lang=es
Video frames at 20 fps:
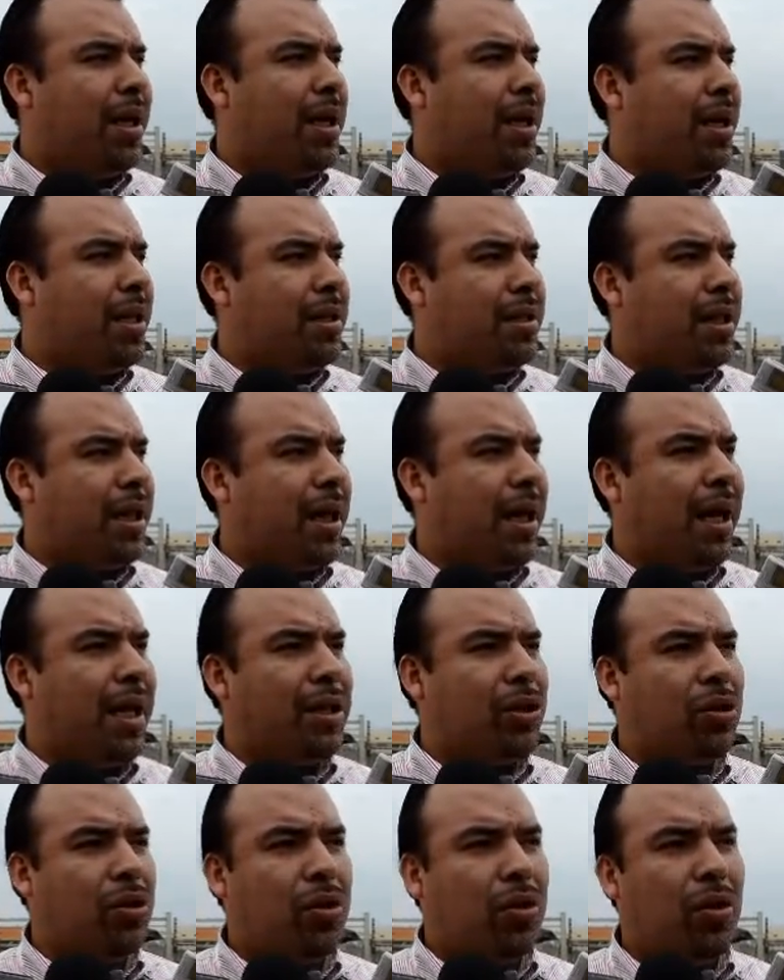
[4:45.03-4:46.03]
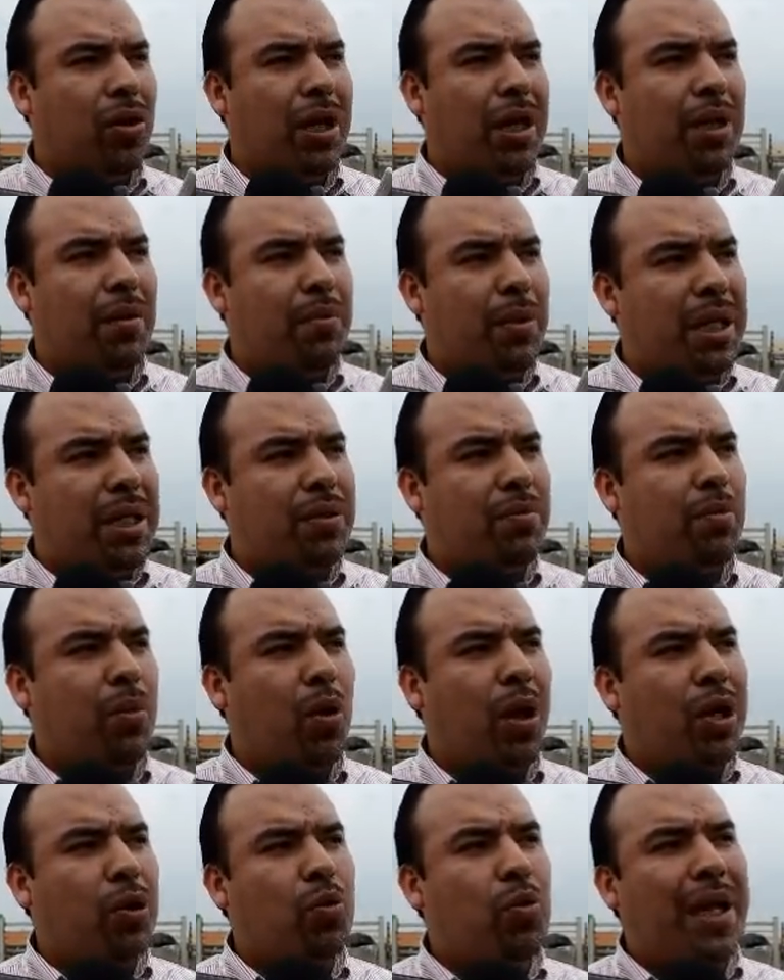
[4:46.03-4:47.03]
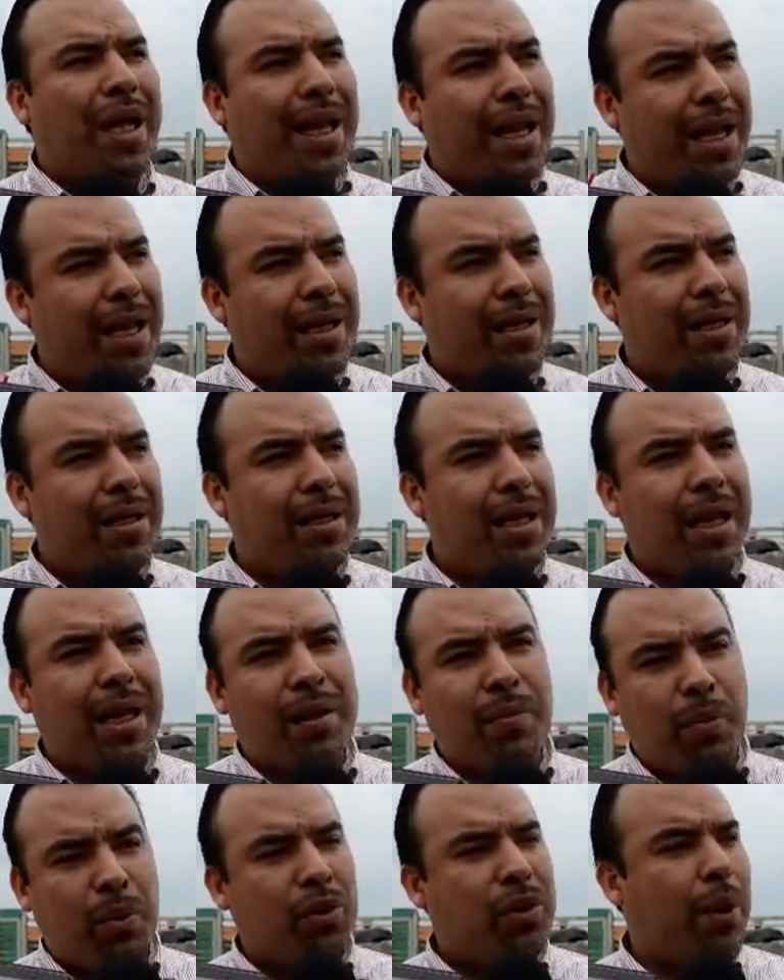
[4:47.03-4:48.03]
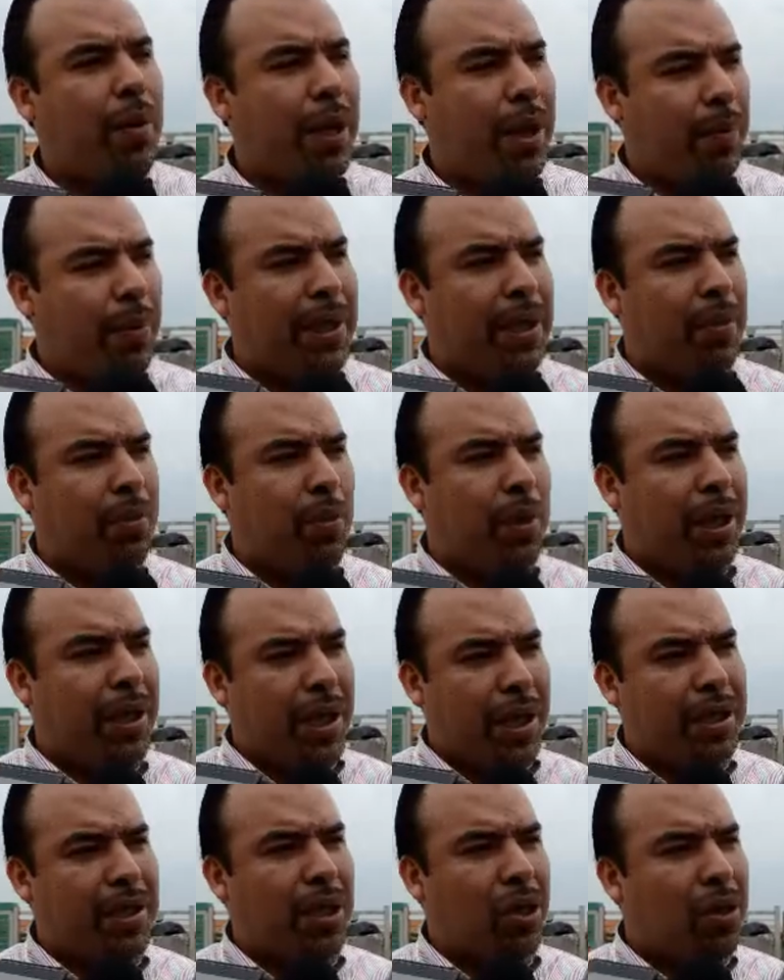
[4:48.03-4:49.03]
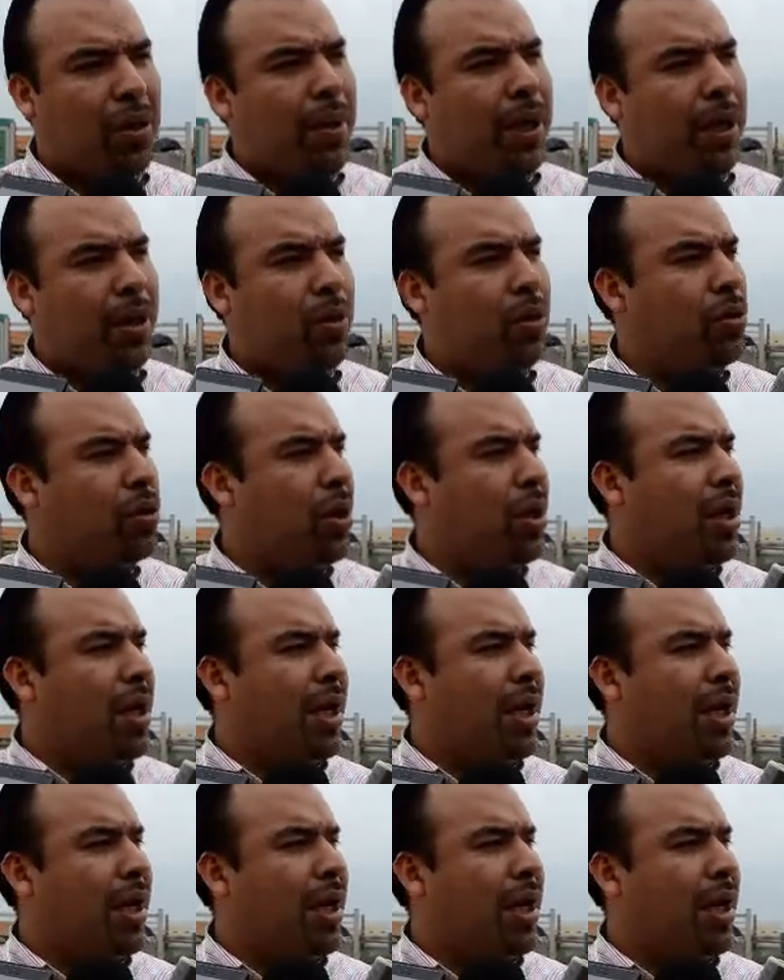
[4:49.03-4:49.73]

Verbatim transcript: en este caso el mismo, hay una ley de responsabilidad patrimonial del Estado de Veracruz